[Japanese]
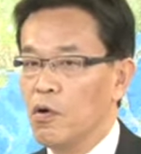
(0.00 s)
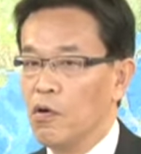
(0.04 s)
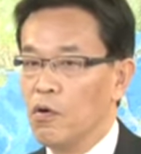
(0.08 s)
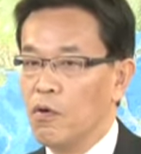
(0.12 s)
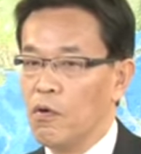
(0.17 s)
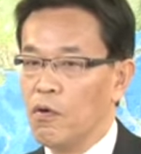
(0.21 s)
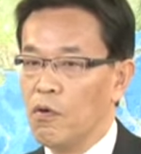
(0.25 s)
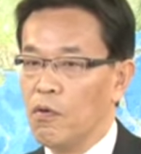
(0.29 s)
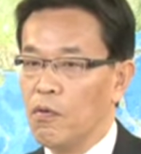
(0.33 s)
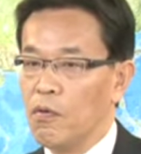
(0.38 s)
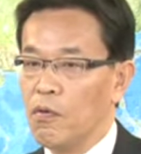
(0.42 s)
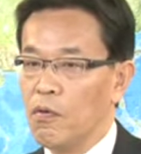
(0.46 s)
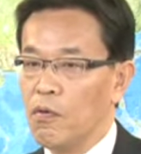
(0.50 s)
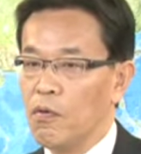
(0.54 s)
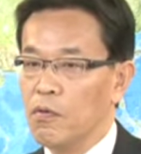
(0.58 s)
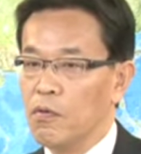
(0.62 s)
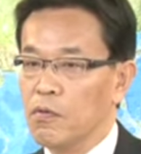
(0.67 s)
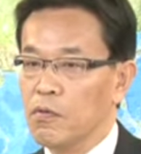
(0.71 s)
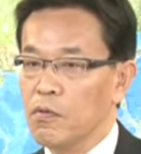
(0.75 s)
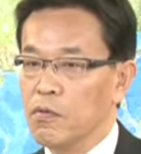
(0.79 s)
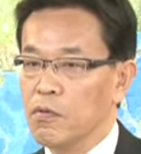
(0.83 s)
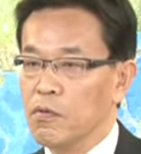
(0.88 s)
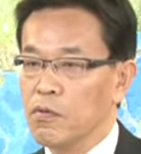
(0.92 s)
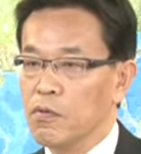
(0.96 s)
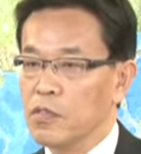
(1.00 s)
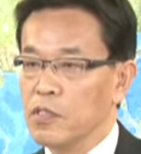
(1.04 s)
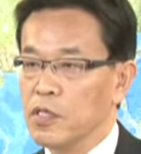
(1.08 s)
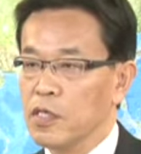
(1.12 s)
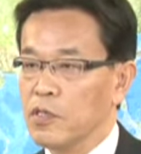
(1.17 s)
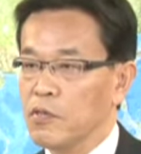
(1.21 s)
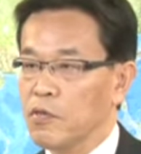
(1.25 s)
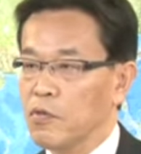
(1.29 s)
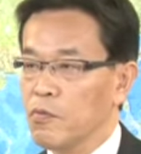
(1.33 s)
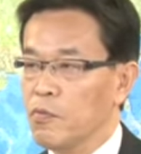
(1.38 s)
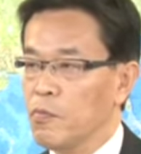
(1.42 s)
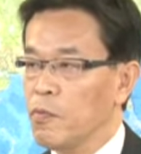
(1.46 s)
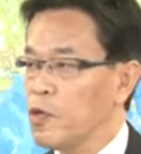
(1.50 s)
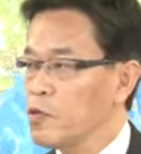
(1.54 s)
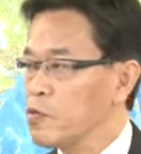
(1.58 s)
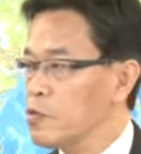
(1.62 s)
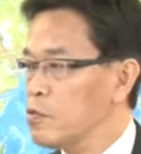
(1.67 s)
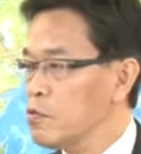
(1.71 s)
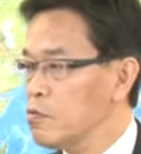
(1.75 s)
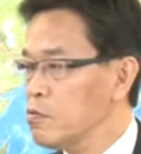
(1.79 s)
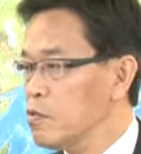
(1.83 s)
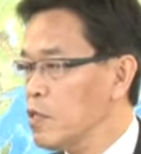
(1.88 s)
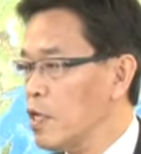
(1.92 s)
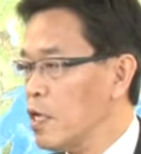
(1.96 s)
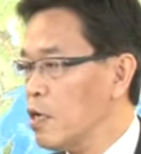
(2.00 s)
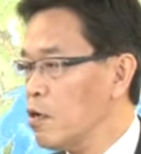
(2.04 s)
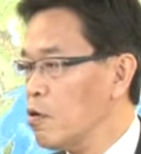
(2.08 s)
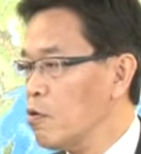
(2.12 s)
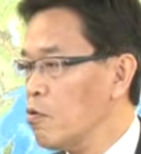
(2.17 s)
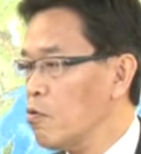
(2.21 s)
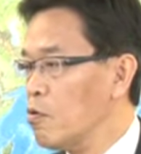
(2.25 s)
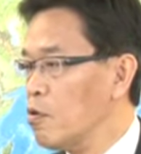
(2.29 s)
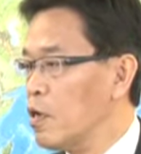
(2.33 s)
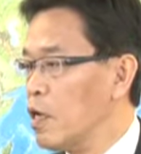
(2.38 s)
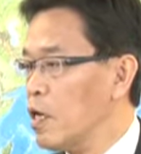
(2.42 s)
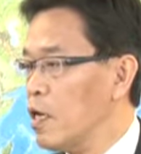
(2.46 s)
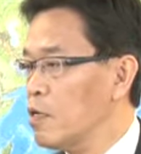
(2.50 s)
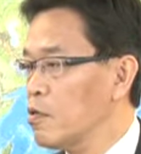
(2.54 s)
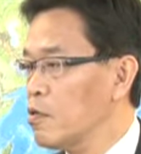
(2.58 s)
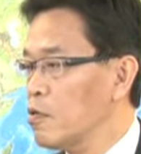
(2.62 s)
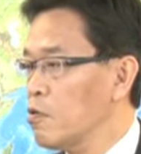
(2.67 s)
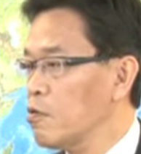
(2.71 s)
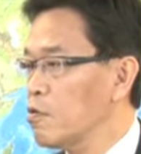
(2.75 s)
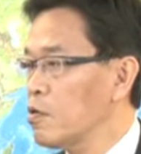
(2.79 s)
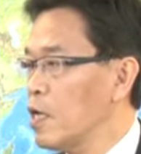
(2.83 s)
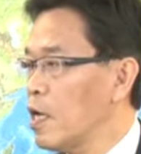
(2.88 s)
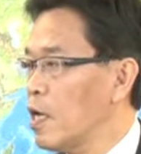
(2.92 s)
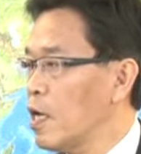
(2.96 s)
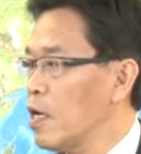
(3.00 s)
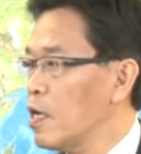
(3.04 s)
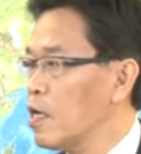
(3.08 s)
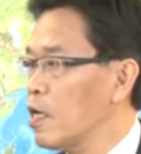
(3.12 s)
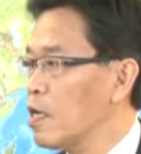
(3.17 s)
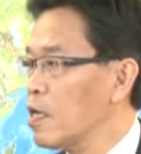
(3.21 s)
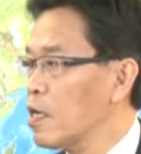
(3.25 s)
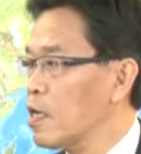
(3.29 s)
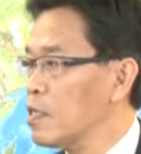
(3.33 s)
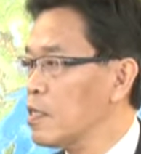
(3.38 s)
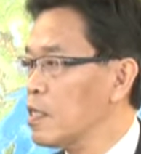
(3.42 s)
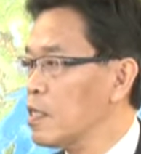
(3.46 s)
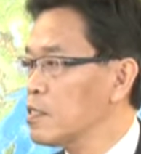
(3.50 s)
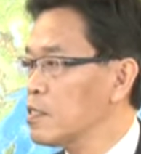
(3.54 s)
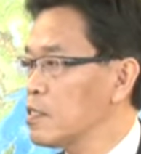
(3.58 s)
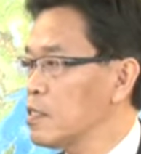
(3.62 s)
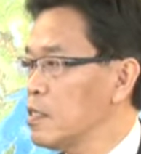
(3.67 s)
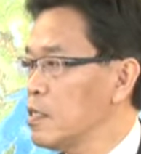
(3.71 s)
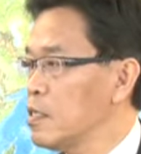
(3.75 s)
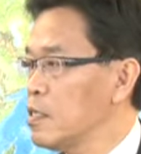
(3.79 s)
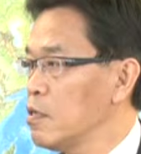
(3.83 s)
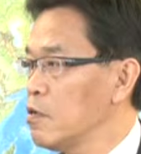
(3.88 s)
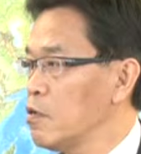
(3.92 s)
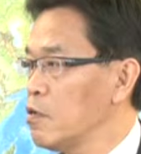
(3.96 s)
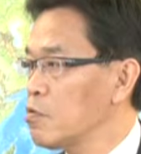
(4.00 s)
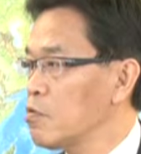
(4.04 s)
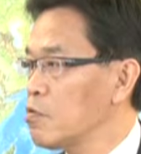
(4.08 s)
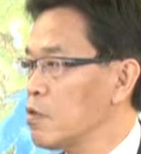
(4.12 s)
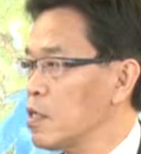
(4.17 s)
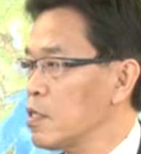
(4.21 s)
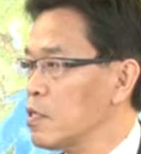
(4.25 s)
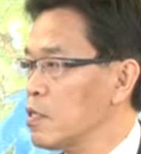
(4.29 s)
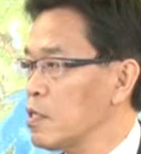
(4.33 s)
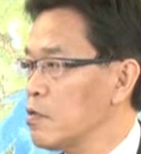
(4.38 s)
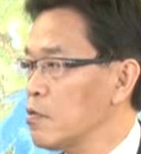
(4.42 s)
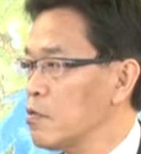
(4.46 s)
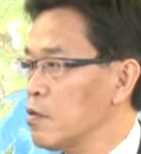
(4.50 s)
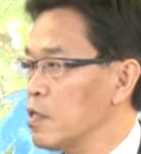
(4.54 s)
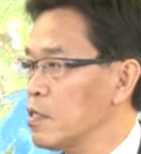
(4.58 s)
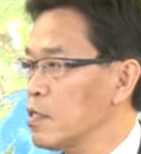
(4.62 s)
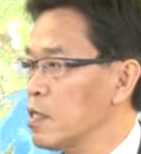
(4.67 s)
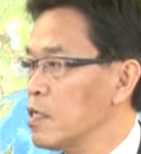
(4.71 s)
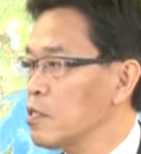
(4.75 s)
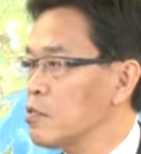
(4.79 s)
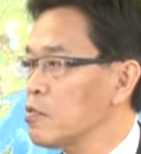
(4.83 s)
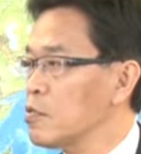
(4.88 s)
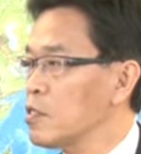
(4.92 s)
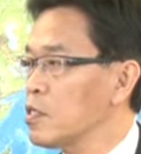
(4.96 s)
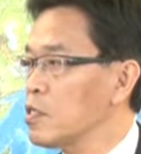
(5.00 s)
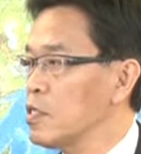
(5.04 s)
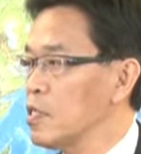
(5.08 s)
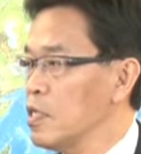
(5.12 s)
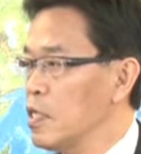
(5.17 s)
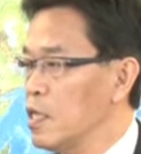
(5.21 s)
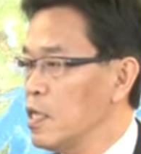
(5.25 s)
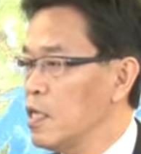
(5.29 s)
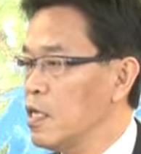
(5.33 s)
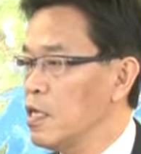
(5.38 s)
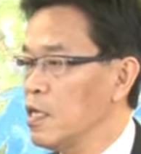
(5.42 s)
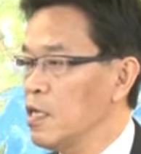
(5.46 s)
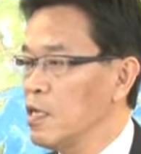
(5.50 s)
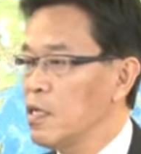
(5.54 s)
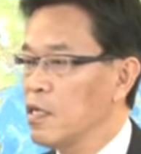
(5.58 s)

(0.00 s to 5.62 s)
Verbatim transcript: どちらかというと、もう通年国会のような形を取らざるを得ないときに、